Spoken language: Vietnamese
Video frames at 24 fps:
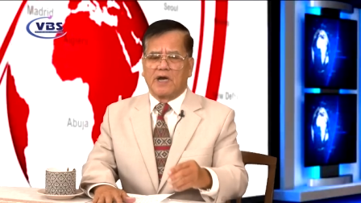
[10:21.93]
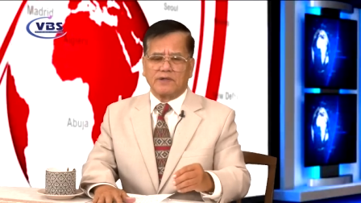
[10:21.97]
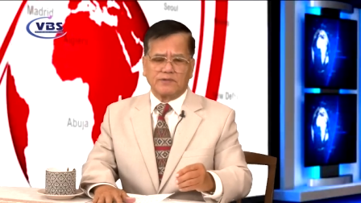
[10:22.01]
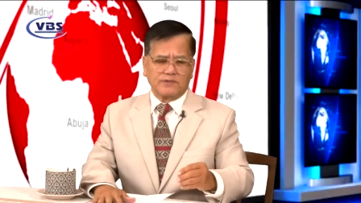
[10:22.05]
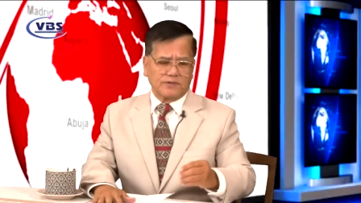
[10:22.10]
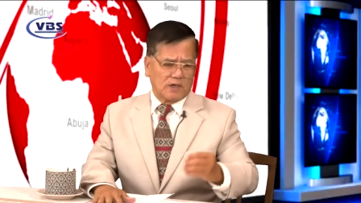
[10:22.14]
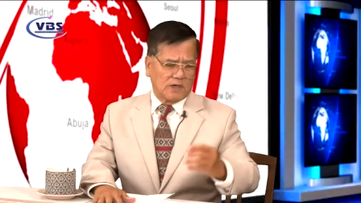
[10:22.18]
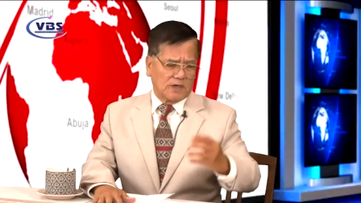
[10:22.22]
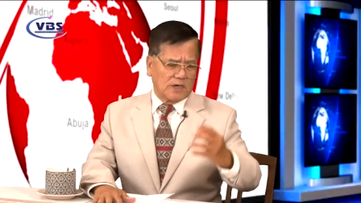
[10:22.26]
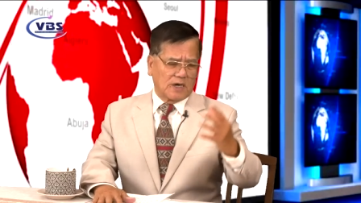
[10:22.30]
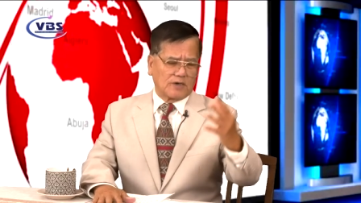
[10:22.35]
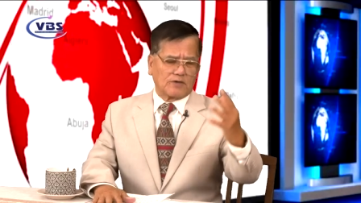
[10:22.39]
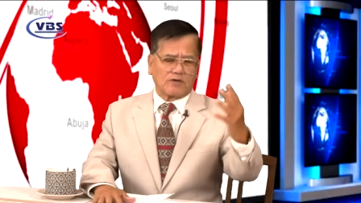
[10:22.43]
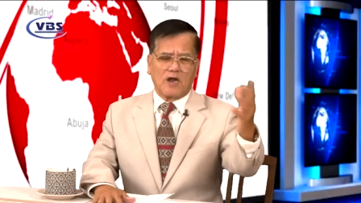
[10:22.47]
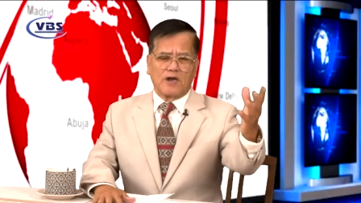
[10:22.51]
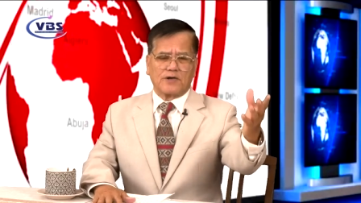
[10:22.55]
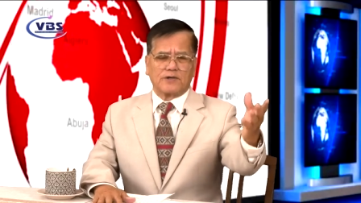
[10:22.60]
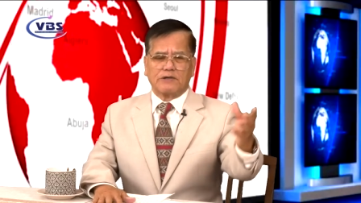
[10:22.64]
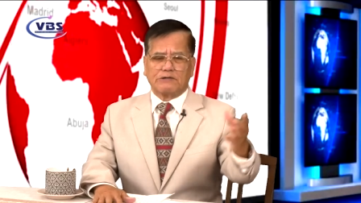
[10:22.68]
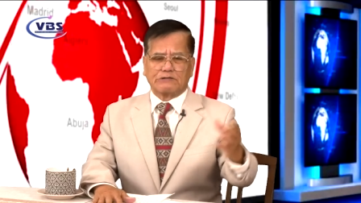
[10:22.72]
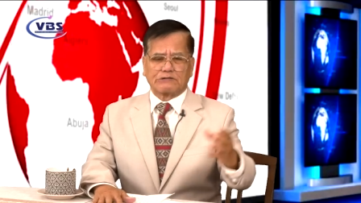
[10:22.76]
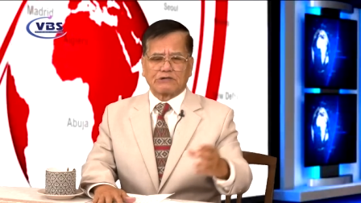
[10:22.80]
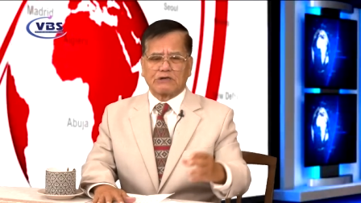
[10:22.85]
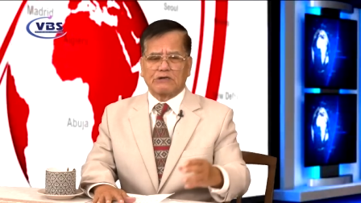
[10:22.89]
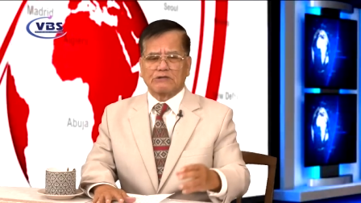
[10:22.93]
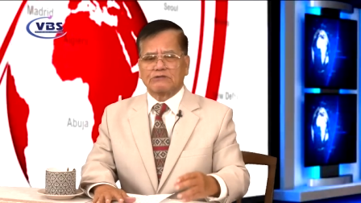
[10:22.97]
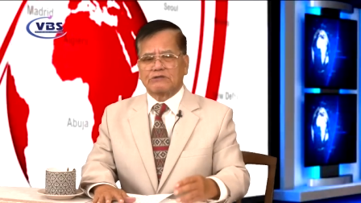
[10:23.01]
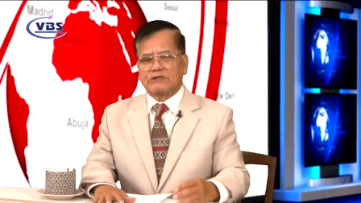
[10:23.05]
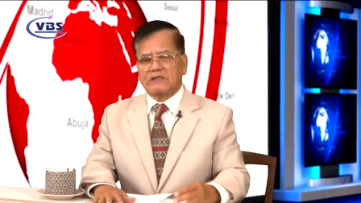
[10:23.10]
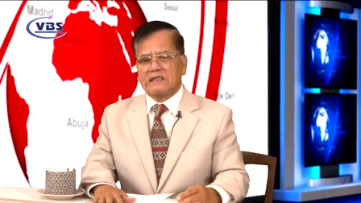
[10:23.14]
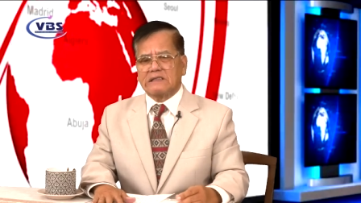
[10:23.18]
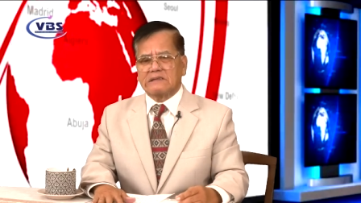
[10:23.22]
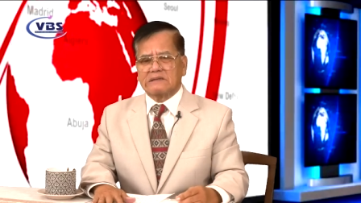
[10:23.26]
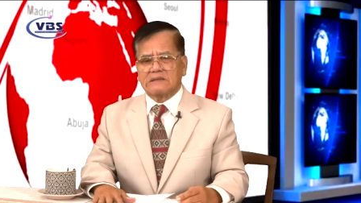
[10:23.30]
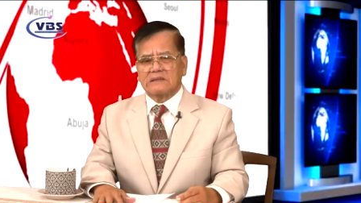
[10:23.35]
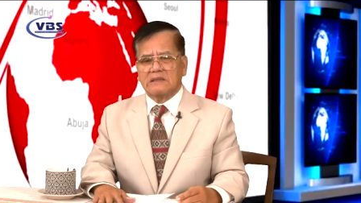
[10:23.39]
như là Ron
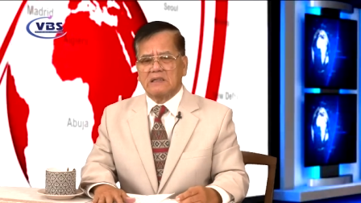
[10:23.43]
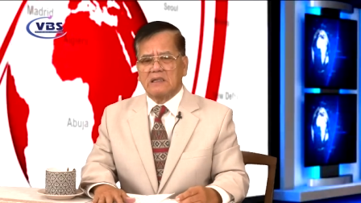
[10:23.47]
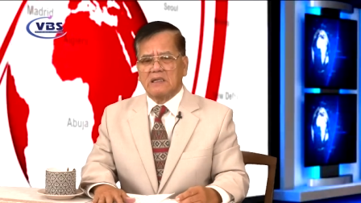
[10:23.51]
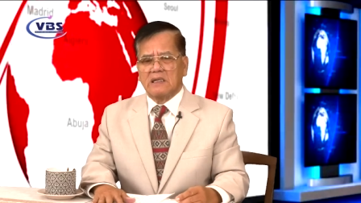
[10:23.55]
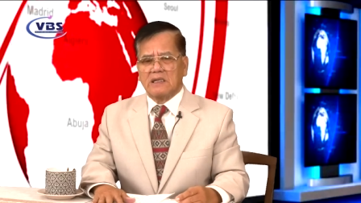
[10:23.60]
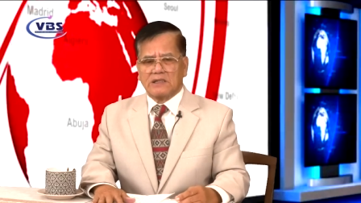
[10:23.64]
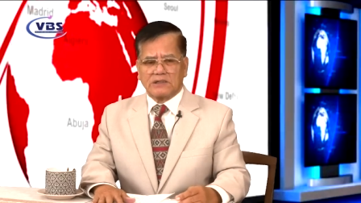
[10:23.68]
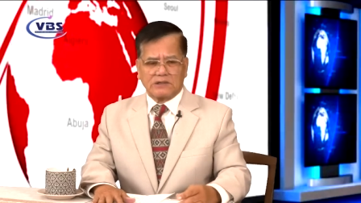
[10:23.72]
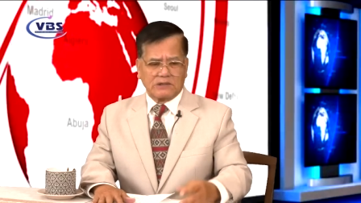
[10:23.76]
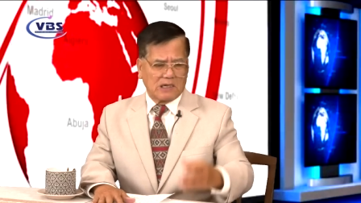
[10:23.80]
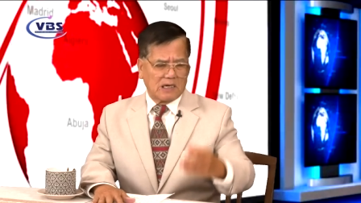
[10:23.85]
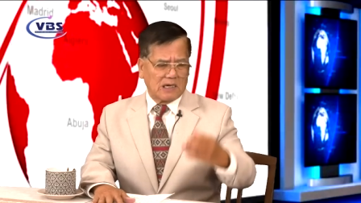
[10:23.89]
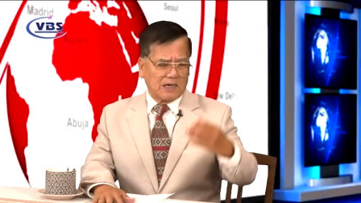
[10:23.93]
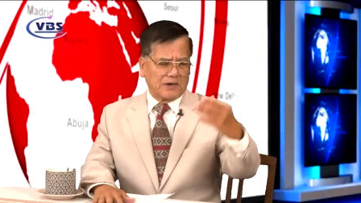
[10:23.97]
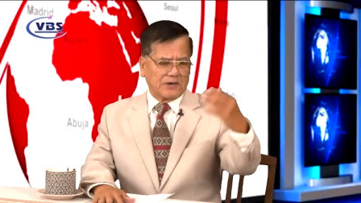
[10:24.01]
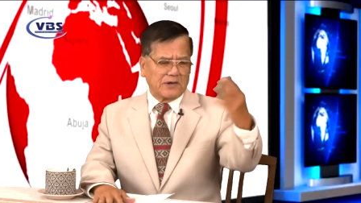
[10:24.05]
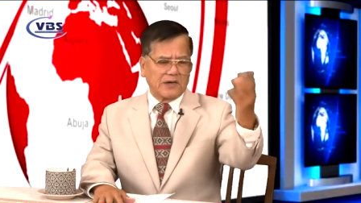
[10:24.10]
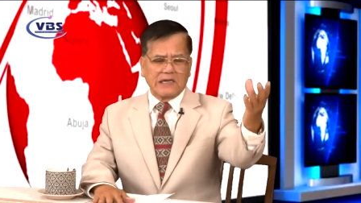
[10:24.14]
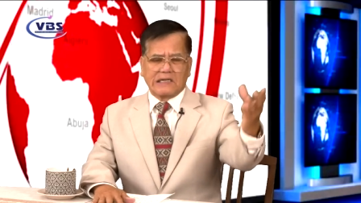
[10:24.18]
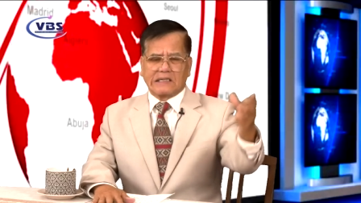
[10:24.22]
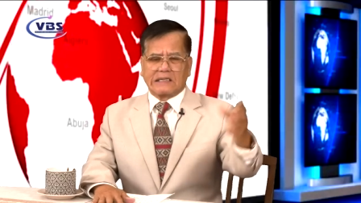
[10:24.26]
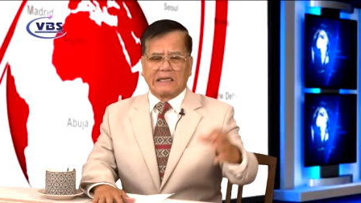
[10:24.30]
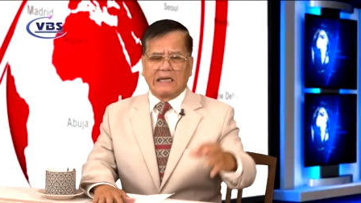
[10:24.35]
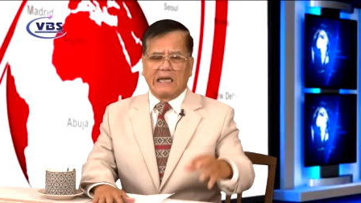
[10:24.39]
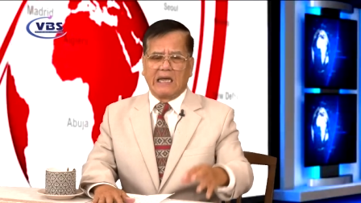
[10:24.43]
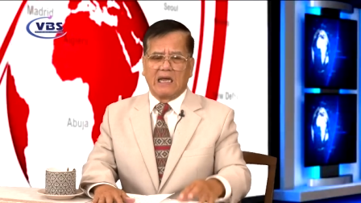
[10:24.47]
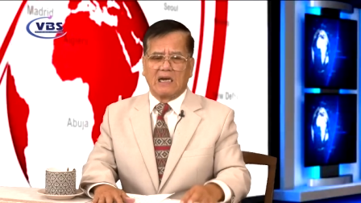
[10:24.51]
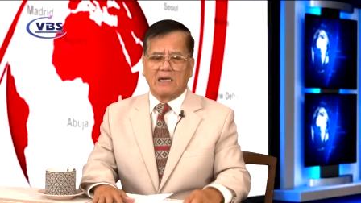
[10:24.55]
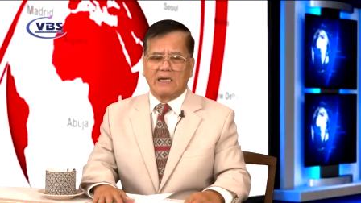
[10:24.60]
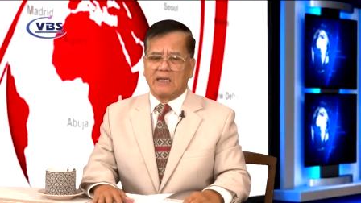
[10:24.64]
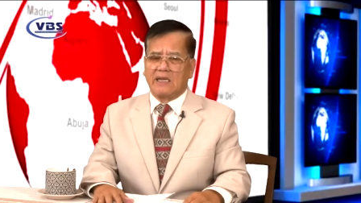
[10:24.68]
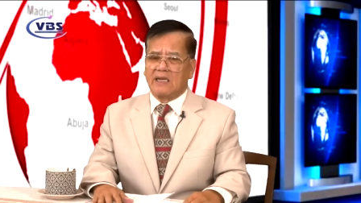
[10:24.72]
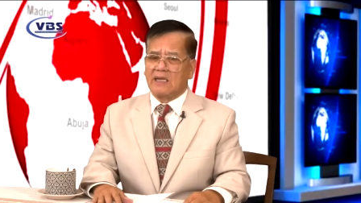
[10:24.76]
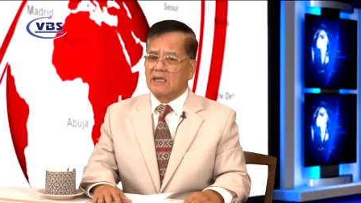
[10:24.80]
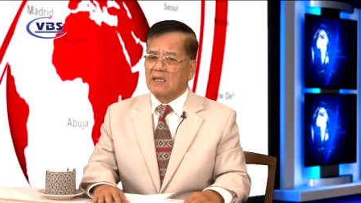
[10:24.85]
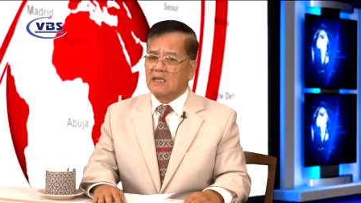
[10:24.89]
DeSantis, như là Nikki
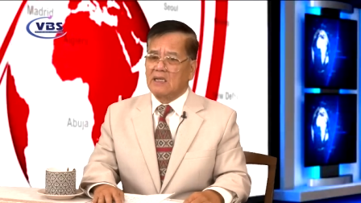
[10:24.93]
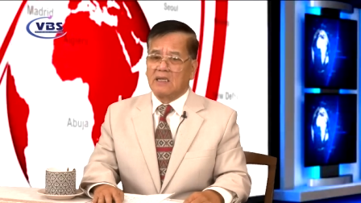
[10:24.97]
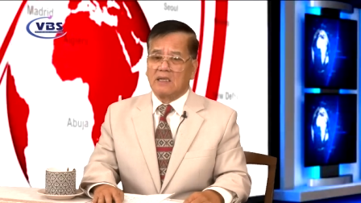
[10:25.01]
Haley,